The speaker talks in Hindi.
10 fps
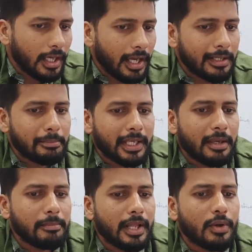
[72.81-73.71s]
एंड
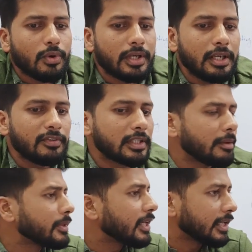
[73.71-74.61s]
बिकेम नैरो क्रीड विद
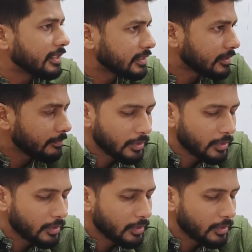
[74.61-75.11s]
लिमिटेड एंड्स